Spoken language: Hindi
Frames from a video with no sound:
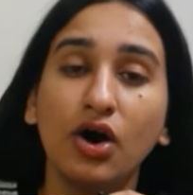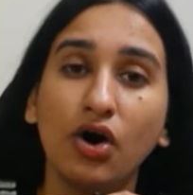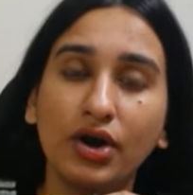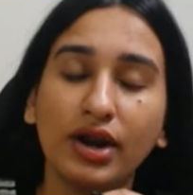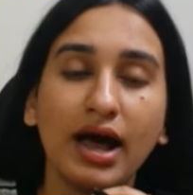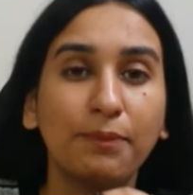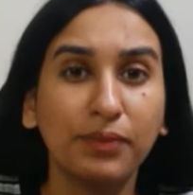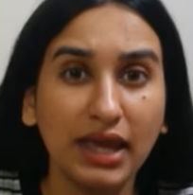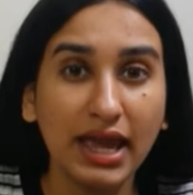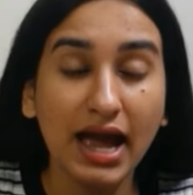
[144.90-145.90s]
और
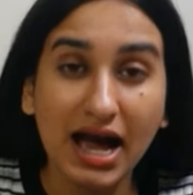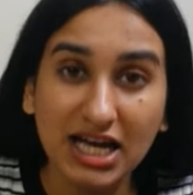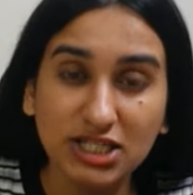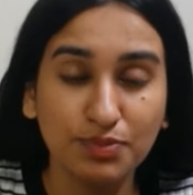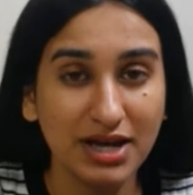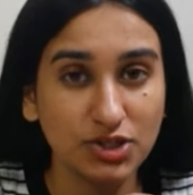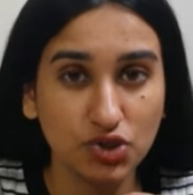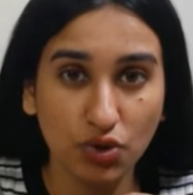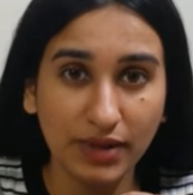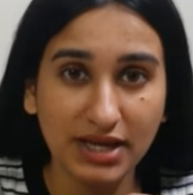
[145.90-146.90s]
आपके आसपास जो
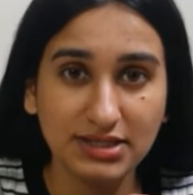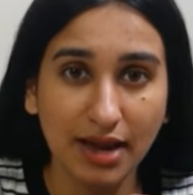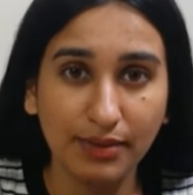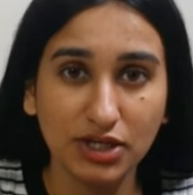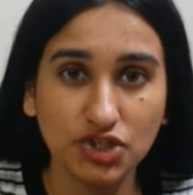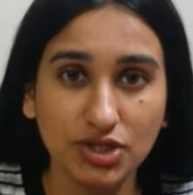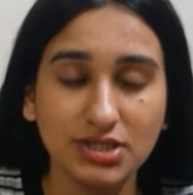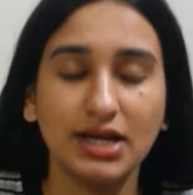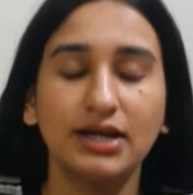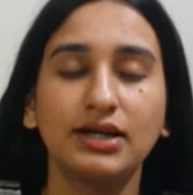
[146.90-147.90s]
भी एग्जामिनेशन
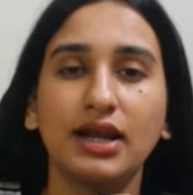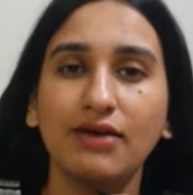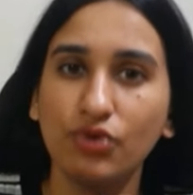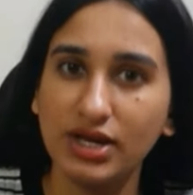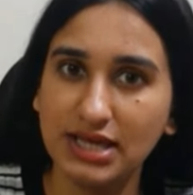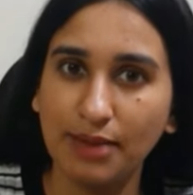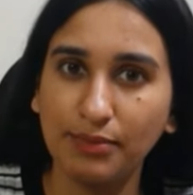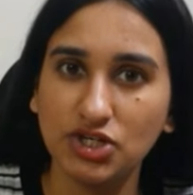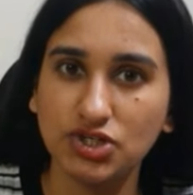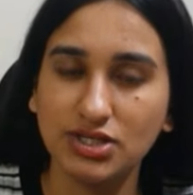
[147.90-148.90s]
सेंटर है वो
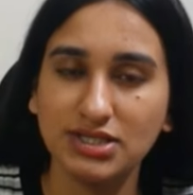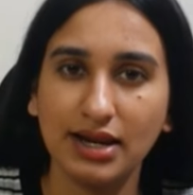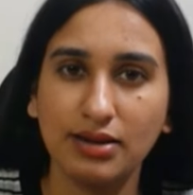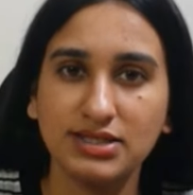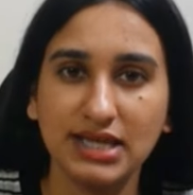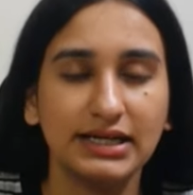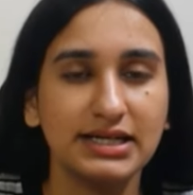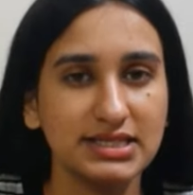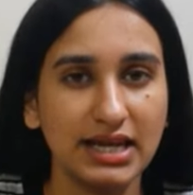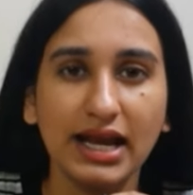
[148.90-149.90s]
एग्जामिनेशन सेंटर
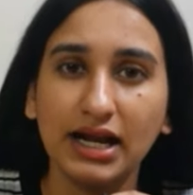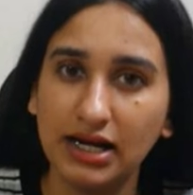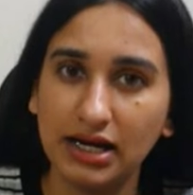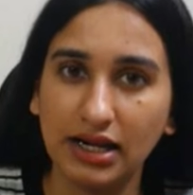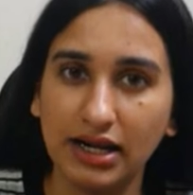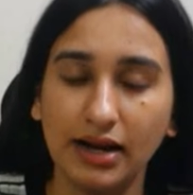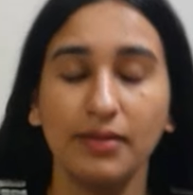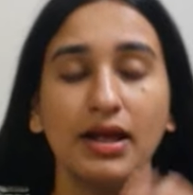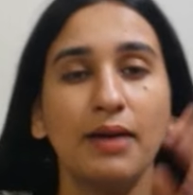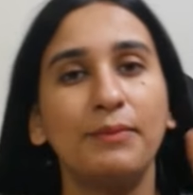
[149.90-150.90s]
सेलेक्ट कर लेना
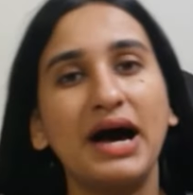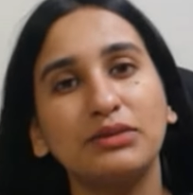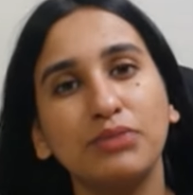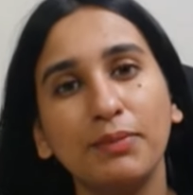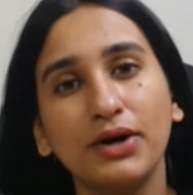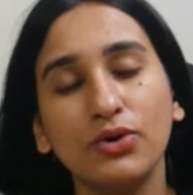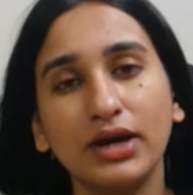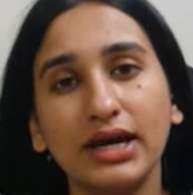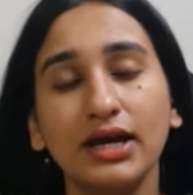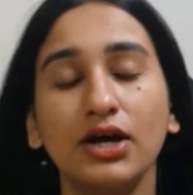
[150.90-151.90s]
बाद में भरोगे
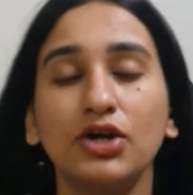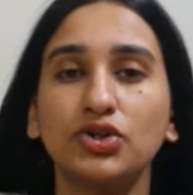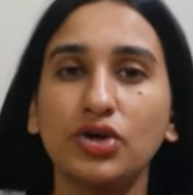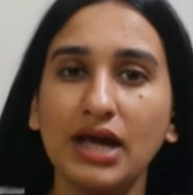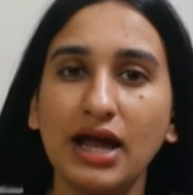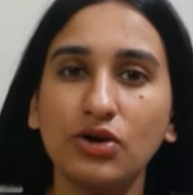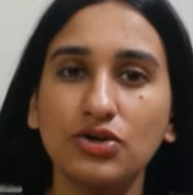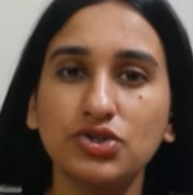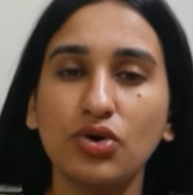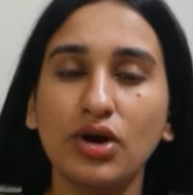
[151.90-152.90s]
तो क्या लॉस
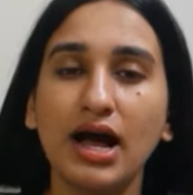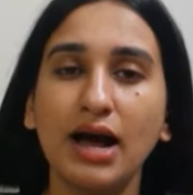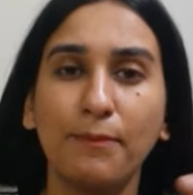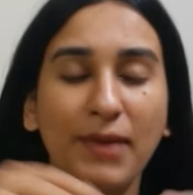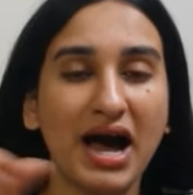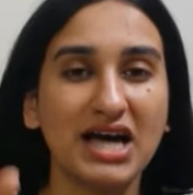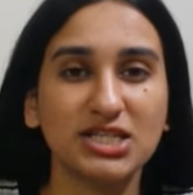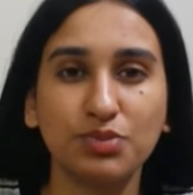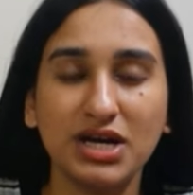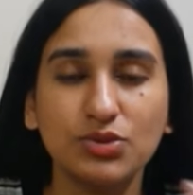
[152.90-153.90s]
होगा
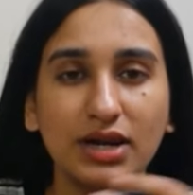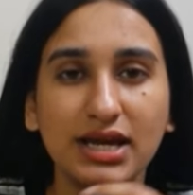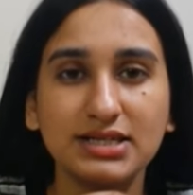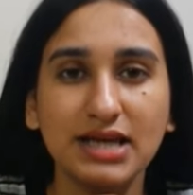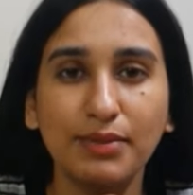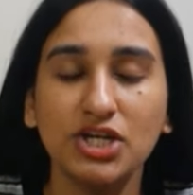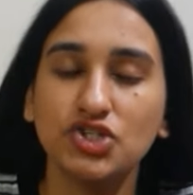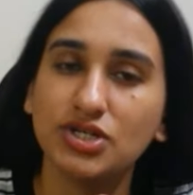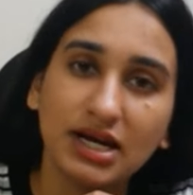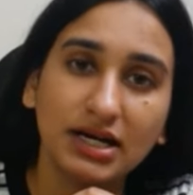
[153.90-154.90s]
आसपास वाले एग्जामिनेशन
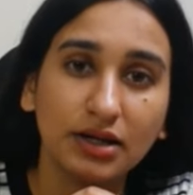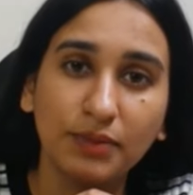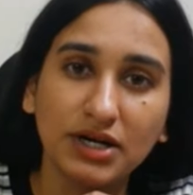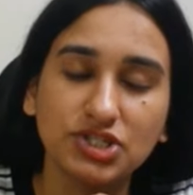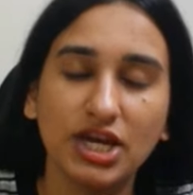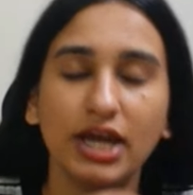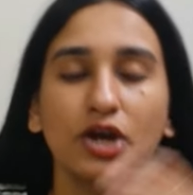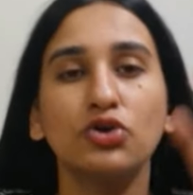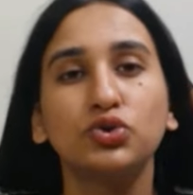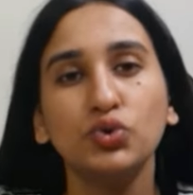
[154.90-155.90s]
सेंटर भर जाएंगे और
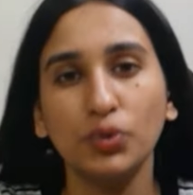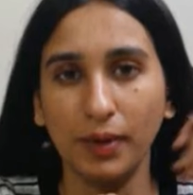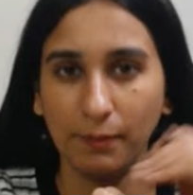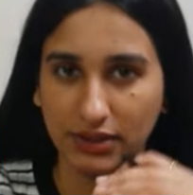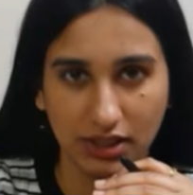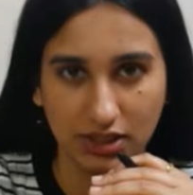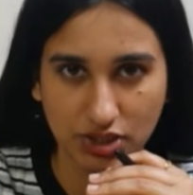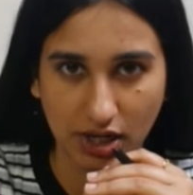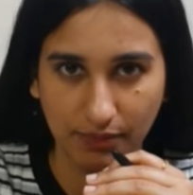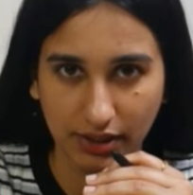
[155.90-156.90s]
दूर पेपर देने
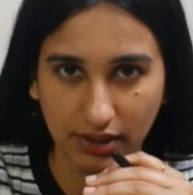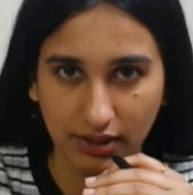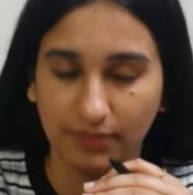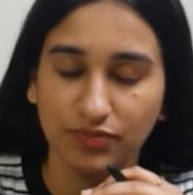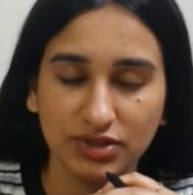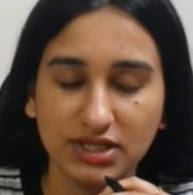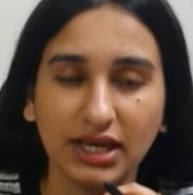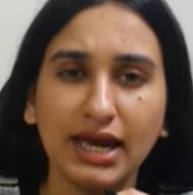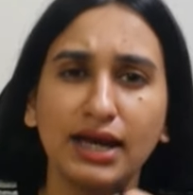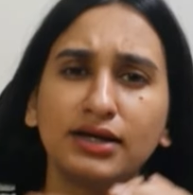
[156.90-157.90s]
जाना पड़ेगा ठीक है
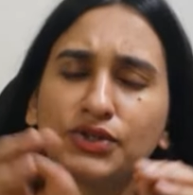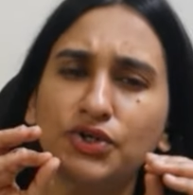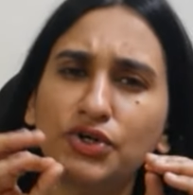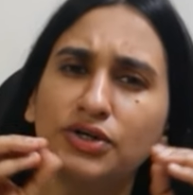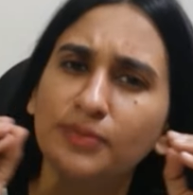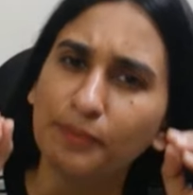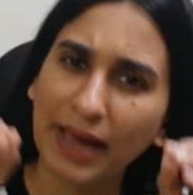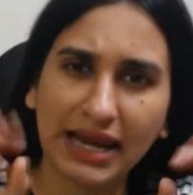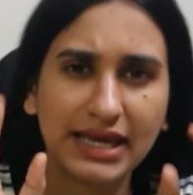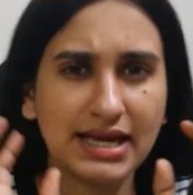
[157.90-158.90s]
तो
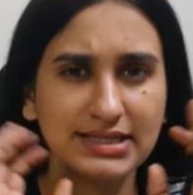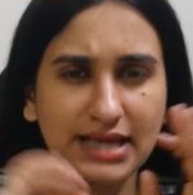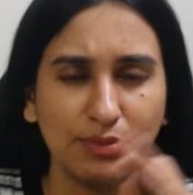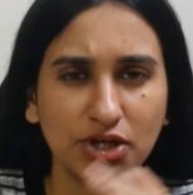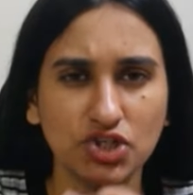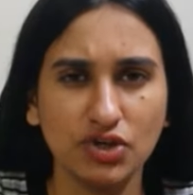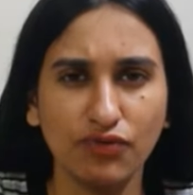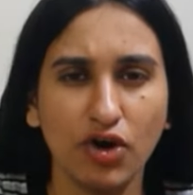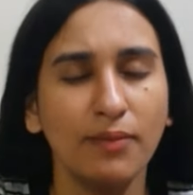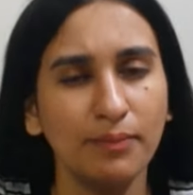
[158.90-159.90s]
पहले ही एग्जामिनेशन
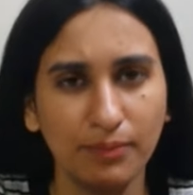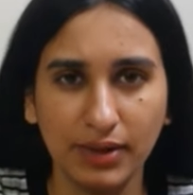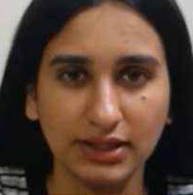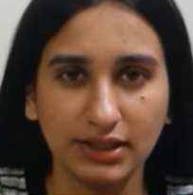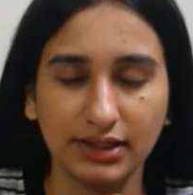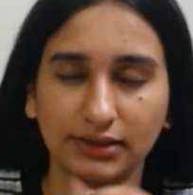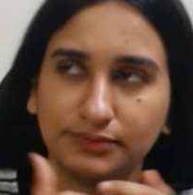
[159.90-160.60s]
फॉर्म भर देना